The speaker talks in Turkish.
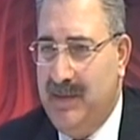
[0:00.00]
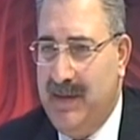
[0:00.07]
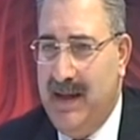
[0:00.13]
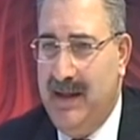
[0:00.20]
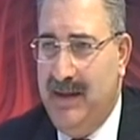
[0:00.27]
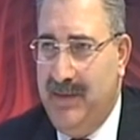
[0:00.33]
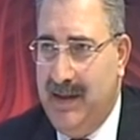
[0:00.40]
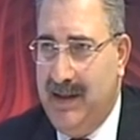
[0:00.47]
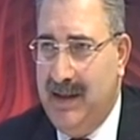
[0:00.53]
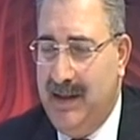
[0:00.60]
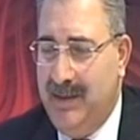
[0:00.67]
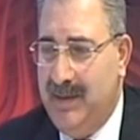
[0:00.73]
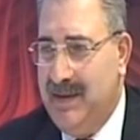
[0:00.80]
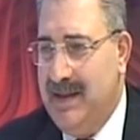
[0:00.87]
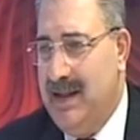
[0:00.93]
Değerli
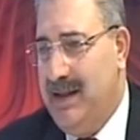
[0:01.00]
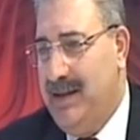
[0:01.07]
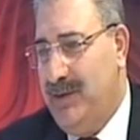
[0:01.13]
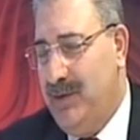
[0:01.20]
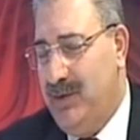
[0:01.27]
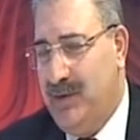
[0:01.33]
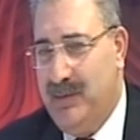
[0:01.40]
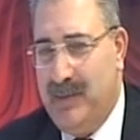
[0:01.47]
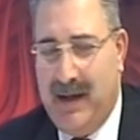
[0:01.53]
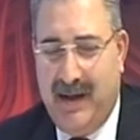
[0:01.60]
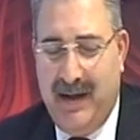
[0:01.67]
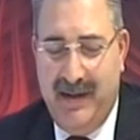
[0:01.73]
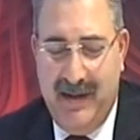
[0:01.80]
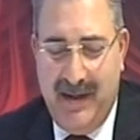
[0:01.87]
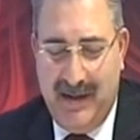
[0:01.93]
vekilimizle, Kültür
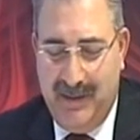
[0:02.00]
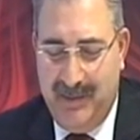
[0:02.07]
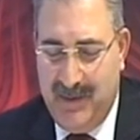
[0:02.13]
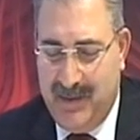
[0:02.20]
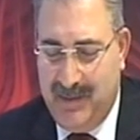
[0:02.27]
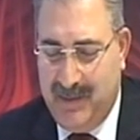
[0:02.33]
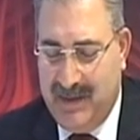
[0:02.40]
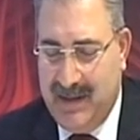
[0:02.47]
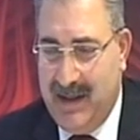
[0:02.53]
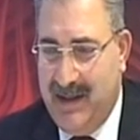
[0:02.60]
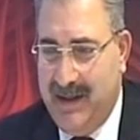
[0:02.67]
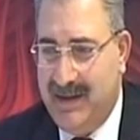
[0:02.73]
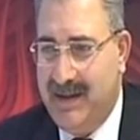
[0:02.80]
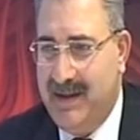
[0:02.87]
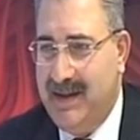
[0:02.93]
Bakan Yardımcımızla
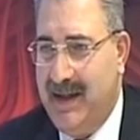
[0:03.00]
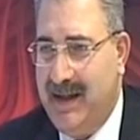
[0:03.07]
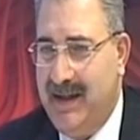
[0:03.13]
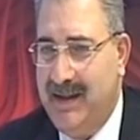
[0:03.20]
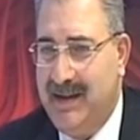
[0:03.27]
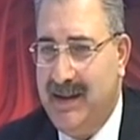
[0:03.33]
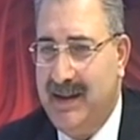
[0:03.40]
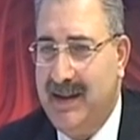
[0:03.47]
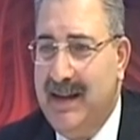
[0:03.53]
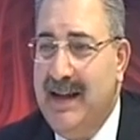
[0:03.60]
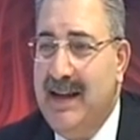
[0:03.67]
istişare ettik.